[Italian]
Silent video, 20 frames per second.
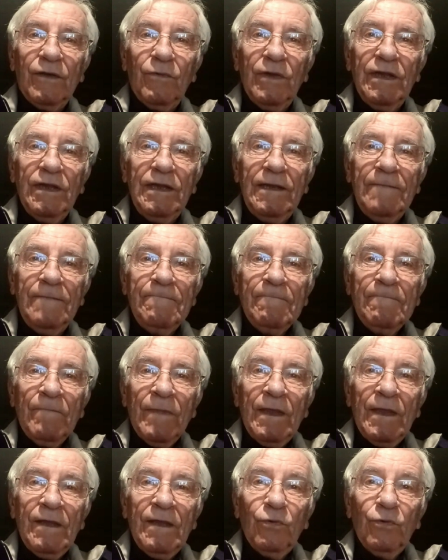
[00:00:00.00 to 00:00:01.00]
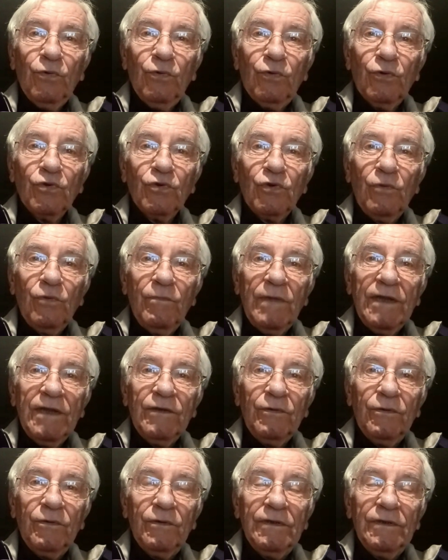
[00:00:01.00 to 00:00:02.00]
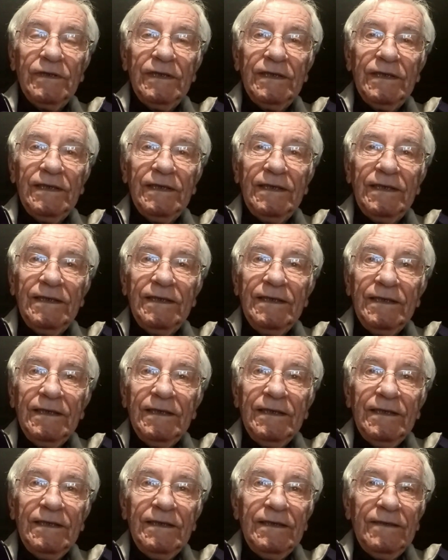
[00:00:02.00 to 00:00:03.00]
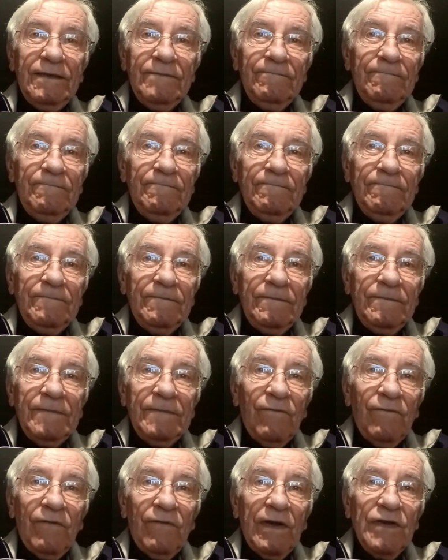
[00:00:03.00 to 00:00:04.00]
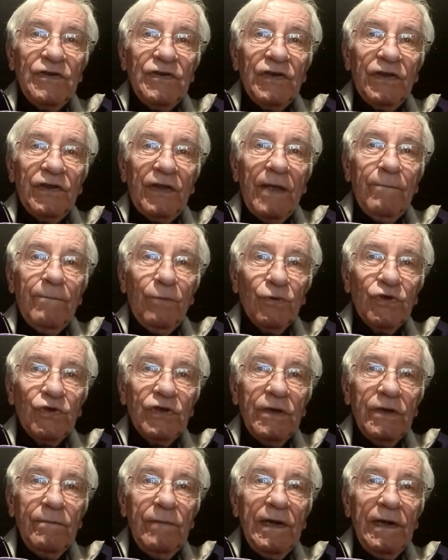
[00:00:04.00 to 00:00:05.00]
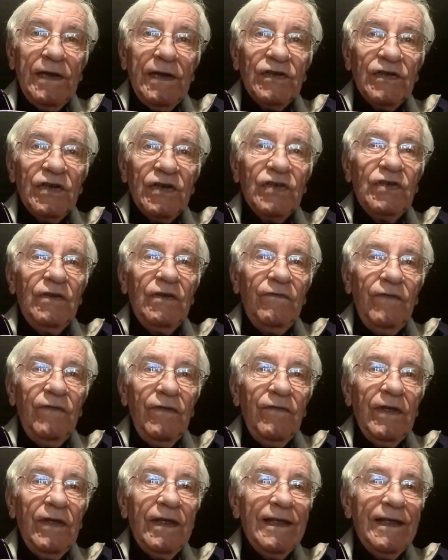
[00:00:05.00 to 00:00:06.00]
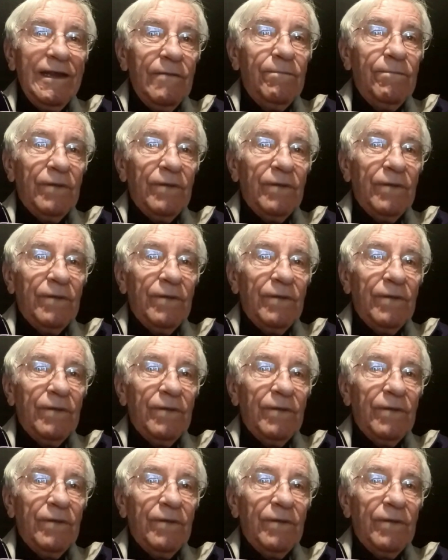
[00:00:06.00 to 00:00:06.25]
Quindi, tutto sommato, eh, Mm, la felicità è possibile se si vive il